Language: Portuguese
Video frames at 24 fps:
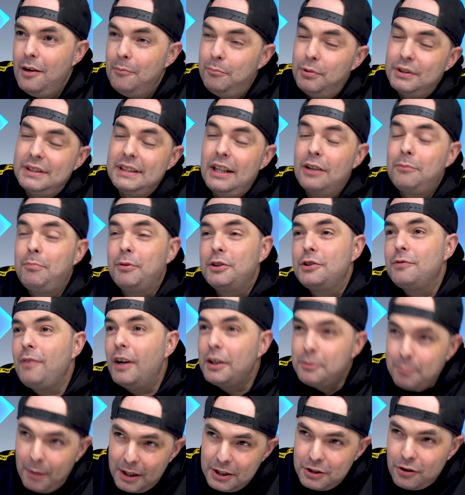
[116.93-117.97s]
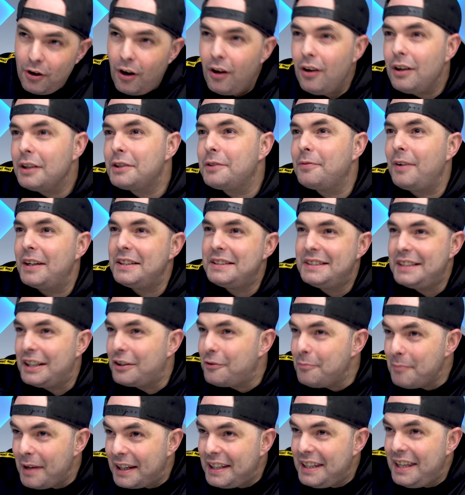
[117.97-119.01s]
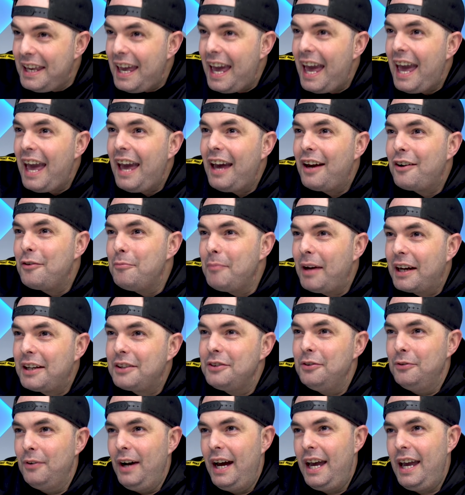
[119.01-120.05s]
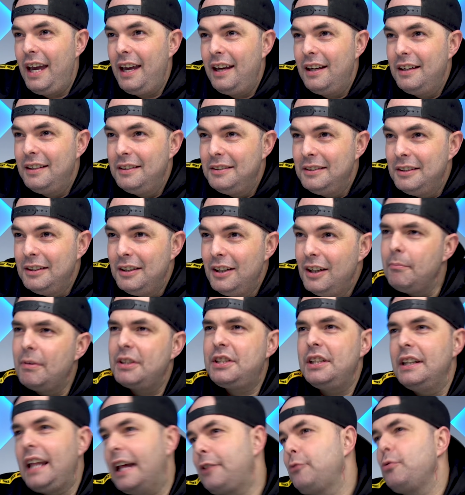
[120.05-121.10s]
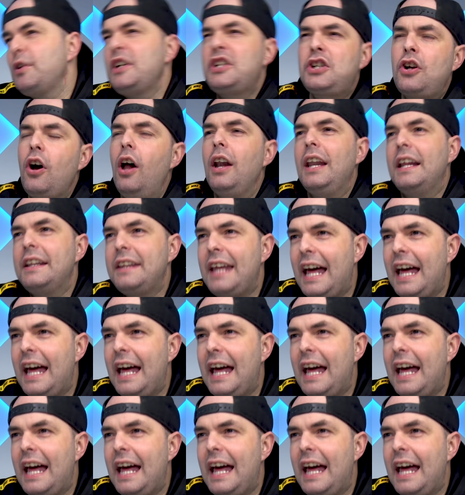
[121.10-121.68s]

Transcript: Porque senão depois tu vais para a escola, tu vais dizer como é não. que é, como é que não é. Imagina, a tua escola